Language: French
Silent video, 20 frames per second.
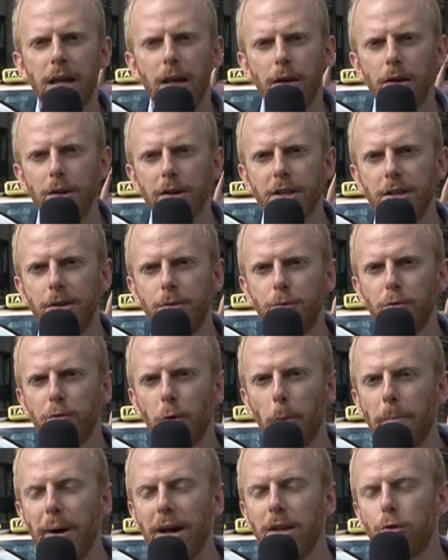euh, qui ne
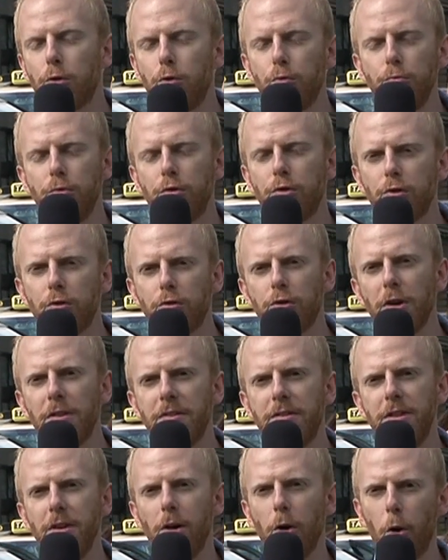vont pas tous
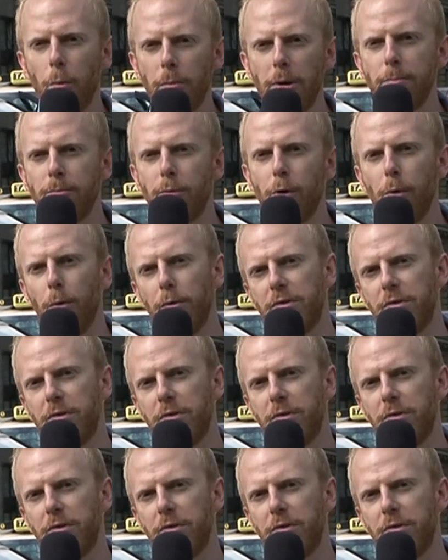sortir au même moment.